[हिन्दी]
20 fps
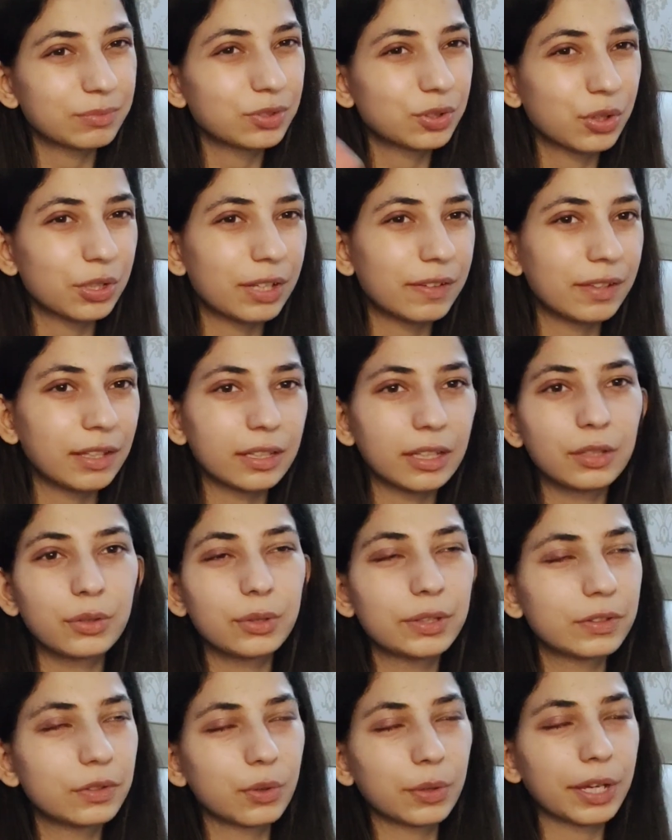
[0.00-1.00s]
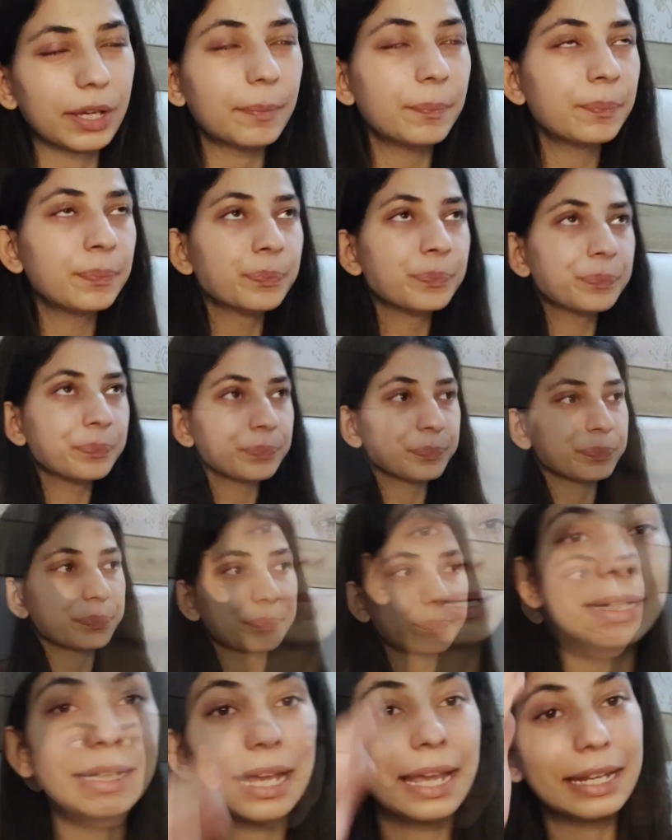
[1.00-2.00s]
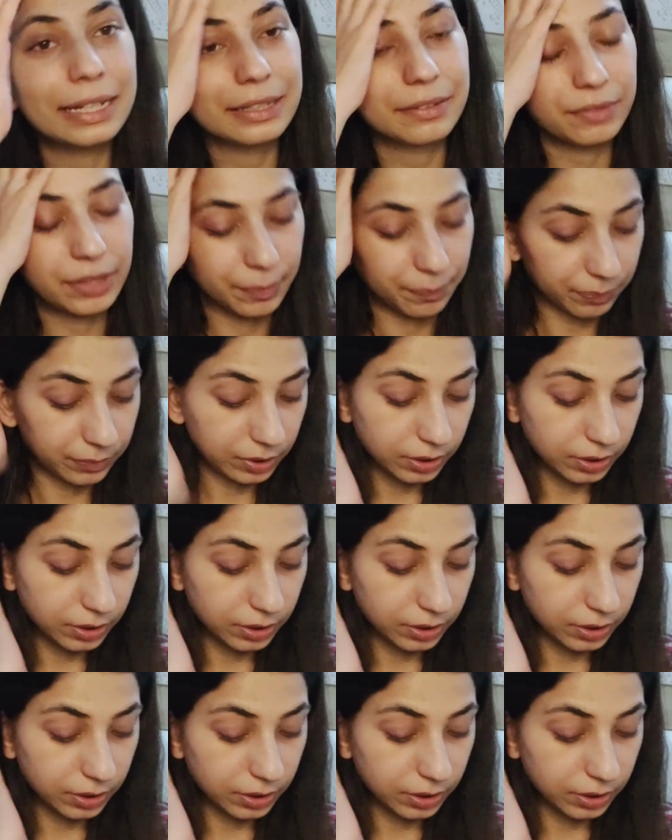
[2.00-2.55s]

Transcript: छोटा सा था तो इट्स हो गया बट एनी anyway,